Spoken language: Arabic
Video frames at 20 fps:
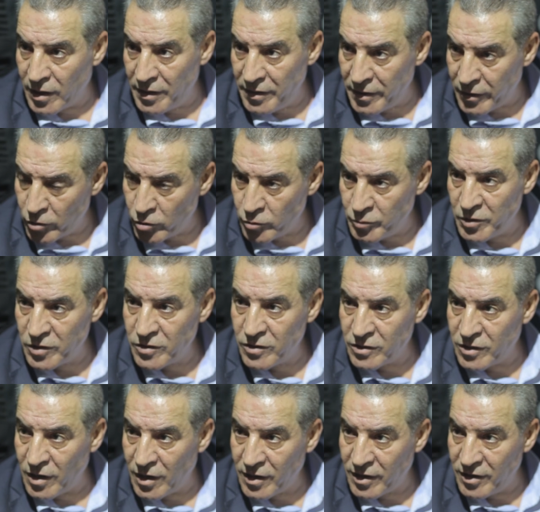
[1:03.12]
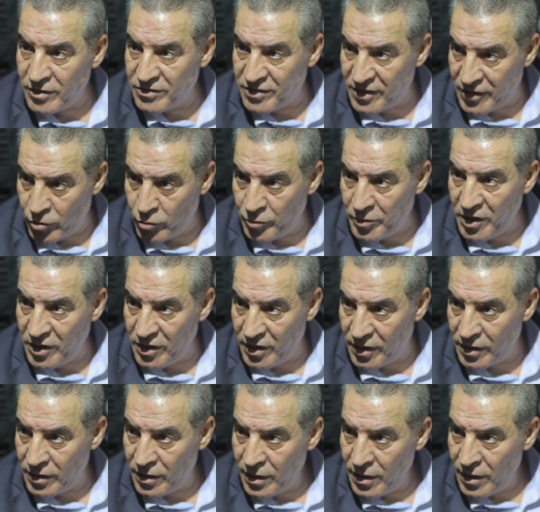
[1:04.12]
كان يخرج من قطاع غزة
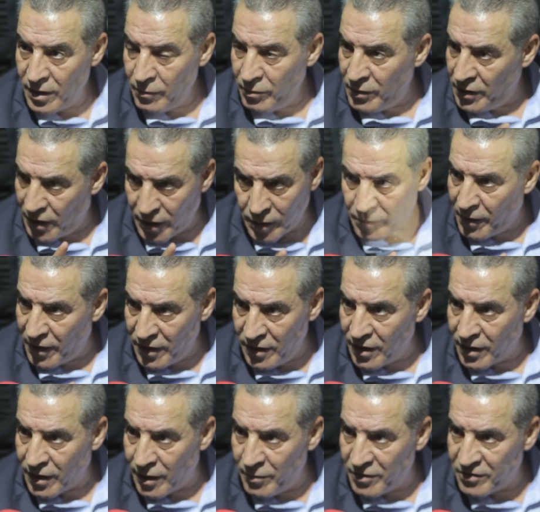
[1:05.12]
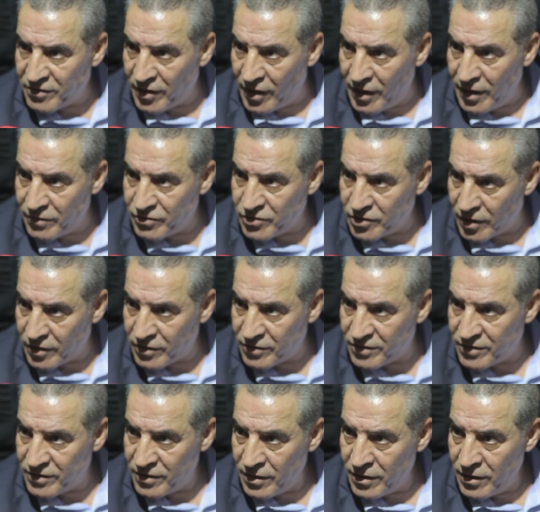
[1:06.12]
يوميا من أربع إلى خمسة آلاف
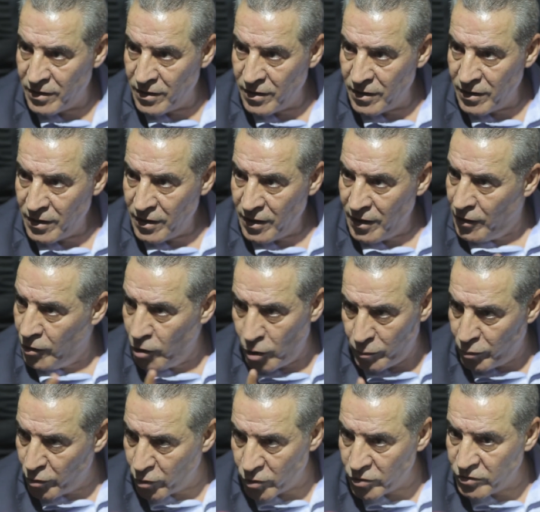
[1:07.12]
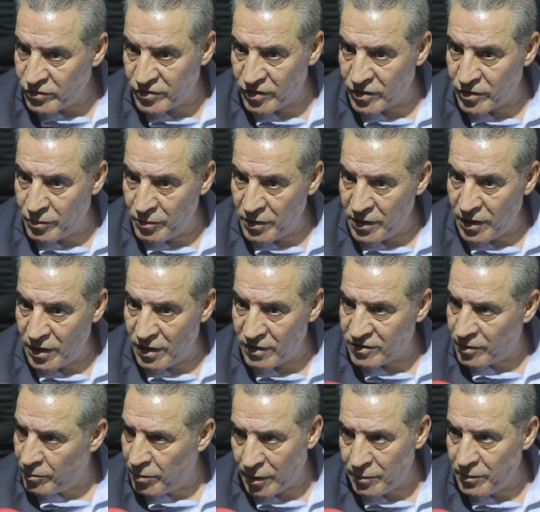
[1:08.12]
شخص اليوم بخرج 600 إلى
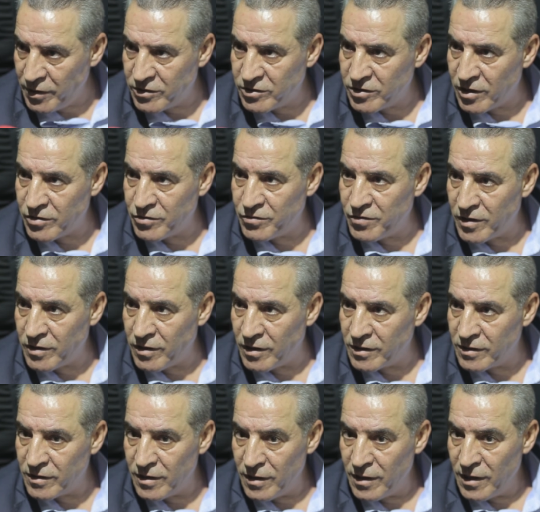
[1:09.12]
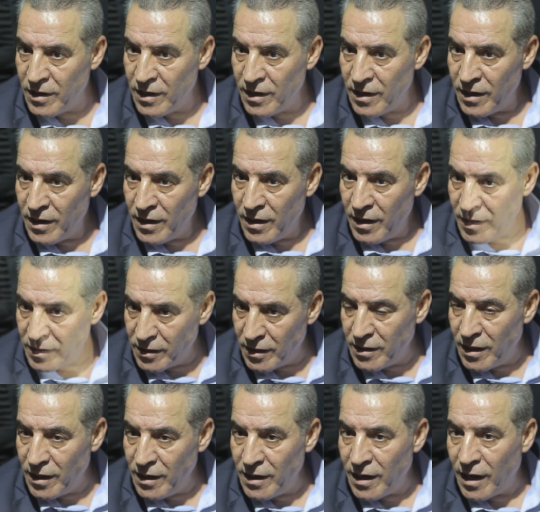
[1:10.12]
700 شخص فقط هذا
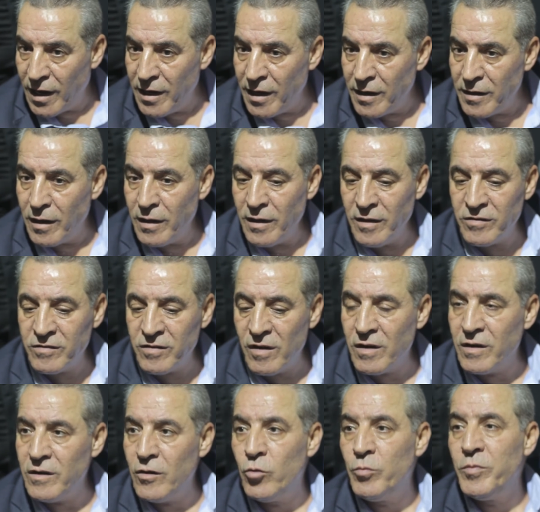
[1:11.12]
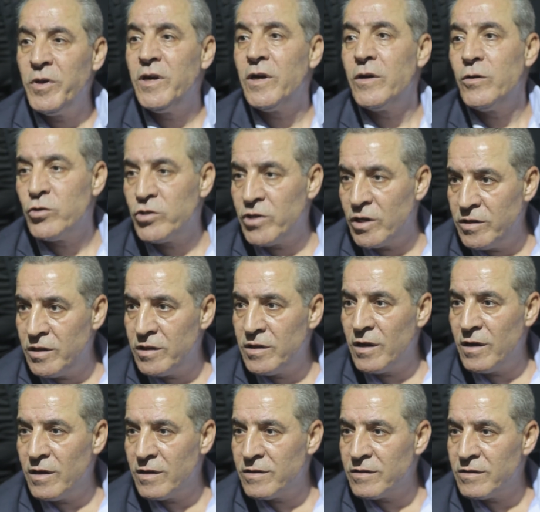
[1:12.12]
دليل على أن الحصار يوميا
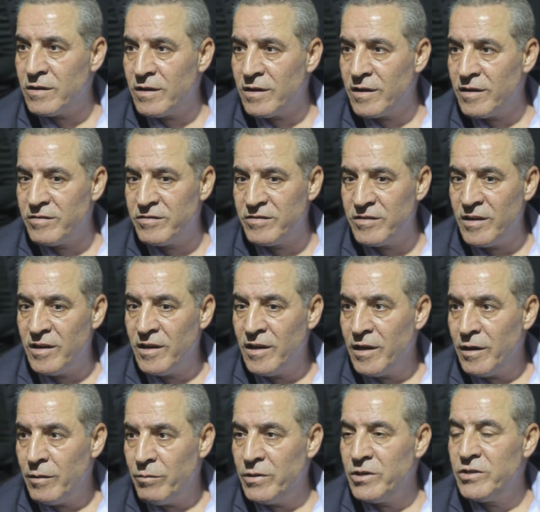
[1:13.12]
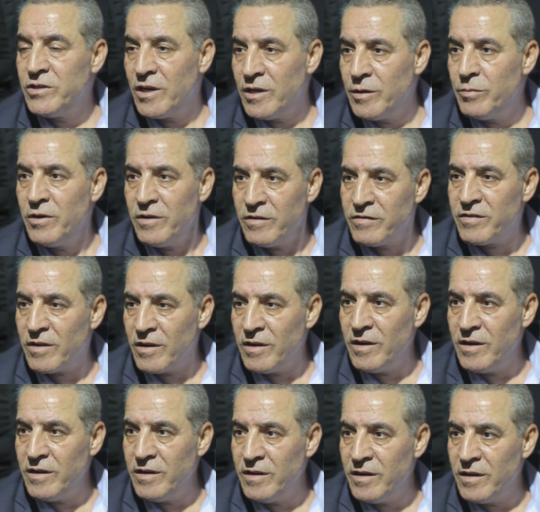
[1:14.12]
يشدد على قطاع غزة من جانب
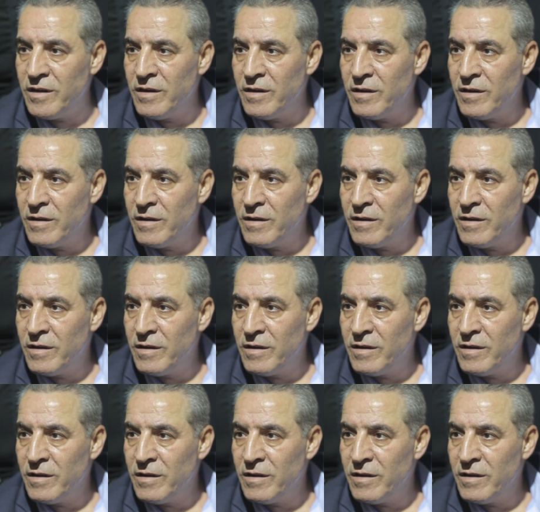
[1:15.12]
الإسرائيليين